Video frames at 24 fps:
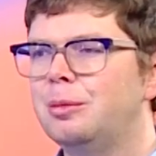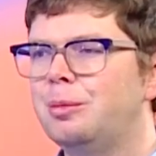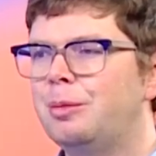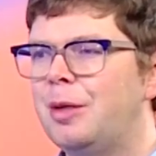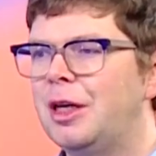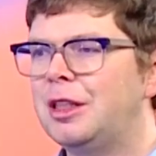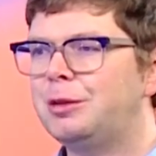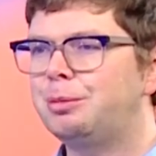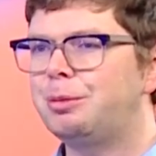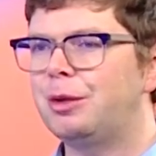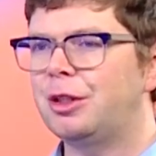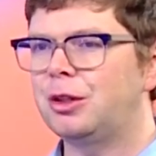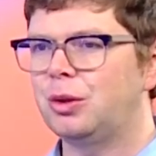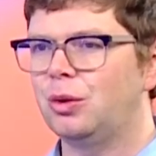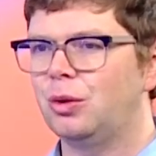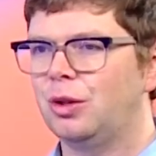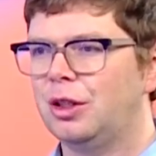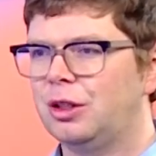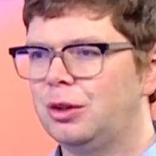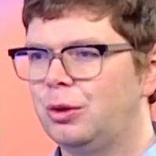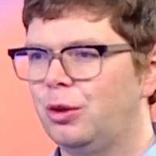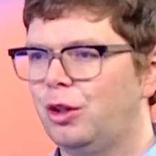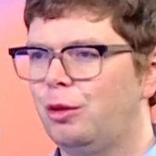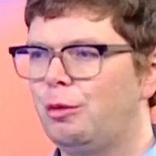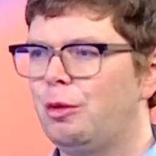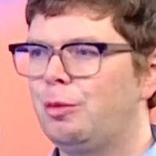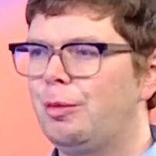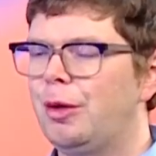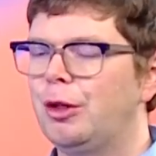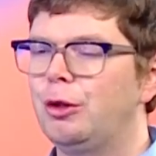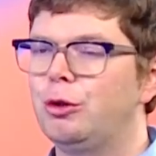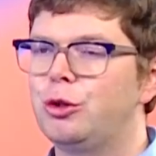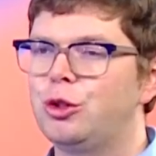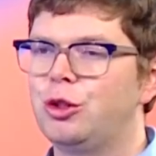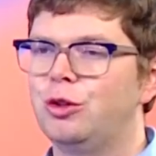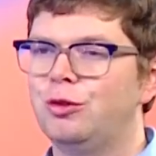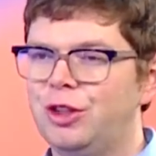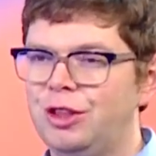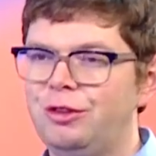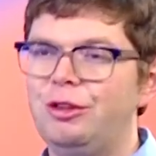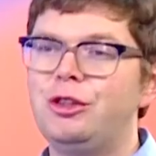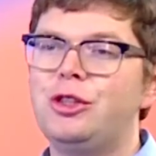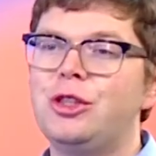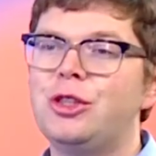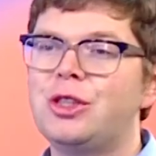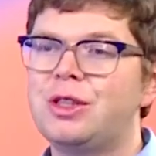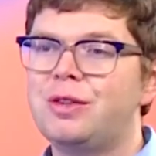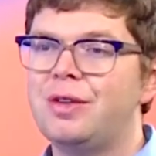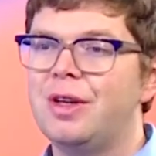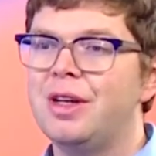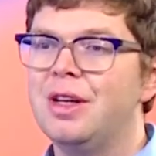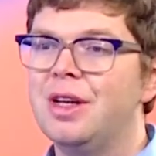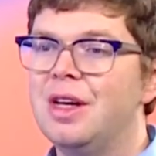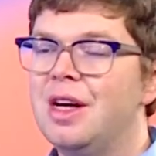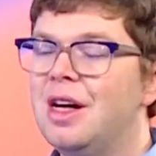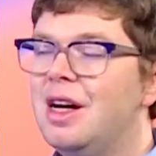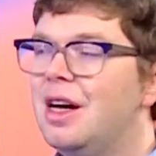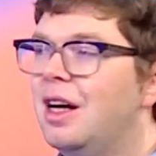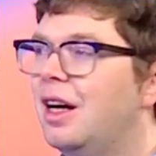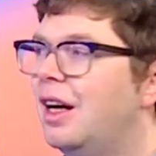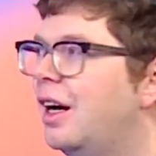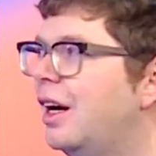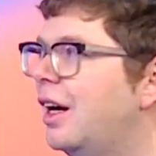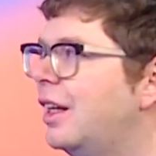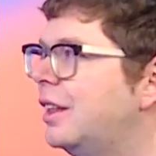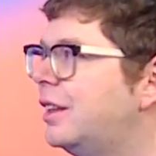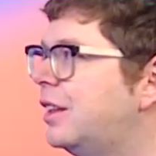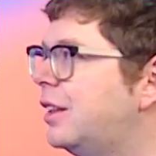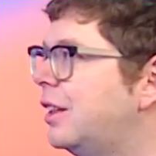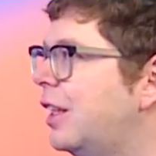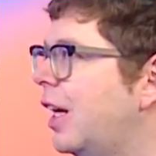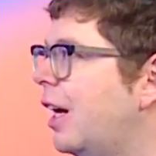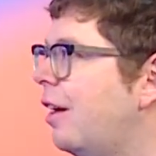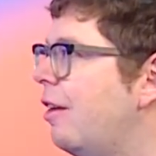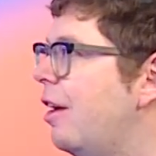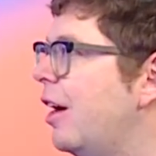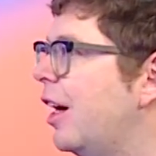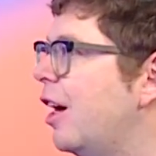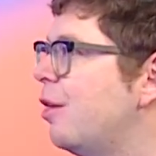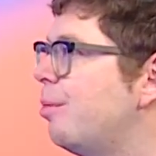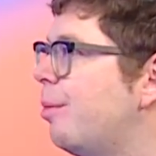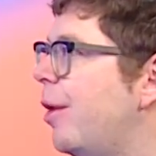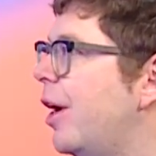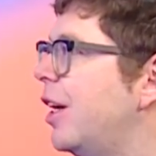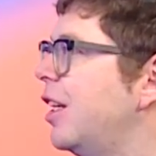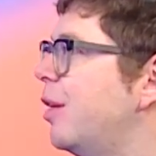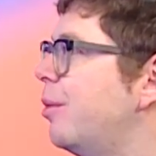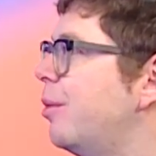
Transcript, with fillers: паспорту, который был получен в девичестве, а страховая компания